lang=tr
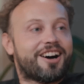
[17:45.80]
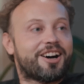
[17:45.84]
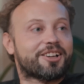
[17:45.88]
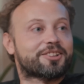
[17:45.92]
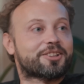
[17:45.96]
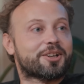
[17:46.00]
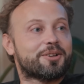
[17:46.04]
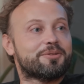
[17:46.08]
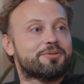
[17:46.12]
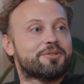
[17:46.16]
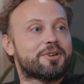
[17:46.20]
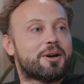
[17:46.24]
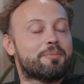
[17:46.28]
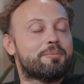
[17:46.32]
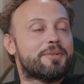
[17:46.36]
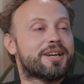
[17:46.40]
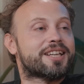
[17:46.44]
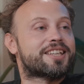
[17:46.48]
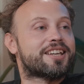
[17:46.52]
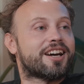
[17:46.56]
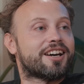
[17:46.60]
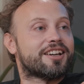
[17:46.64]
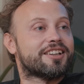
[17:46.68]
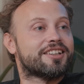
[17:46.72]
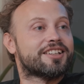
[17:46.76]
atamıyor. Ya
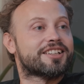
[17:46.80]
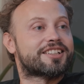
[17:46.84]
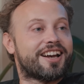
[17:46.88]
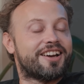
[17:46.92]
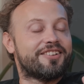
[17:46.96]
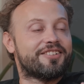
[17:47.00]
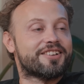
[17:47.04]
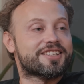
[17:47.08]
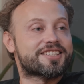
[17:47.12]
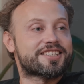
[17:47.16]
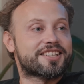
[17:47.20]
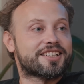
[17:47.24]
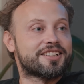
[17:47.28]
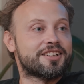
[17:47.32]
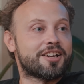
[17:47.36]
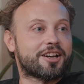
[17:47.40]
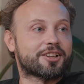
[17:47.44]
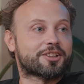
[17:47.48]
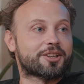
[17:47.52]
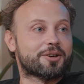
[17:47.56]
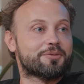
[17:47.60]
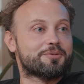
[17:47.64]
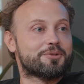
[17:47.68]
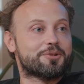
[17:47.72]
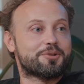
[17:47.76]
bekarlık heveslerini
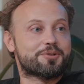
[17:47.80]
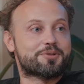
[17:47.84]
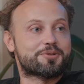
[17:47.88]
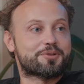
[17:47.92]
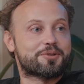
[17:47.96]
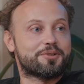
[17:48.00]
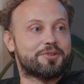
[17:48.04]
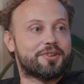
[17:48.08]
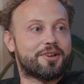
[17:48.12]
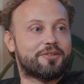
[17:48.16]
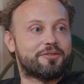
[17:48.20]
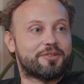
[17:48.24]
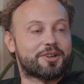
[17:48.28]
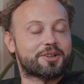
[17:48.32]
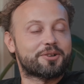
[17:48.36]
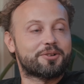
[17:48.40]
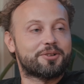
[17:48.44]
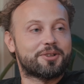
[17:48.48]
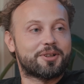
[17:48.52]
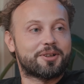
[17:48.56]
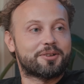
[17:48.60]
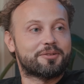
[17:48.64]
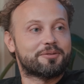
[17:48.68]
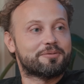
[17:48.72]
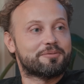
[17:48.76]
atamıyor üstünden. Var
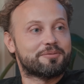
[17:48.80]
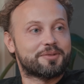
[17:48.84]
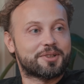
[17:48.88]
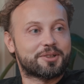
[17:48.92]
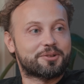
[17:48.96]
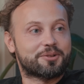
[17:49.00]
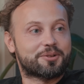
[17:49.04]
öyle bir